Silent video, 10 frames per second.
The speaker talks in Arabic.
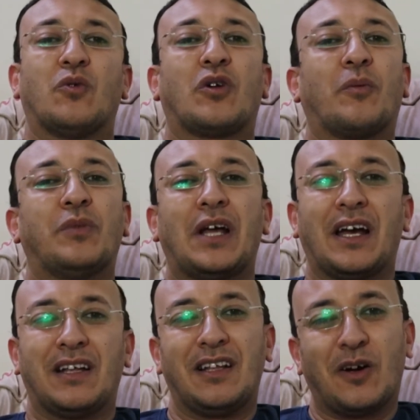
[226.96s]
وربنا
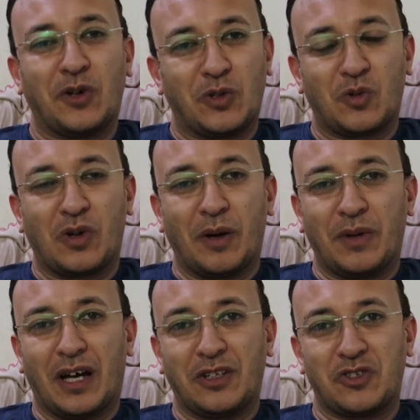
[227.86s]
يهدينا ويهديكم
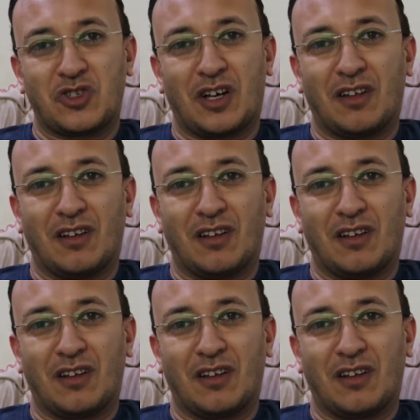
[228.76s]
جميعا إن شاء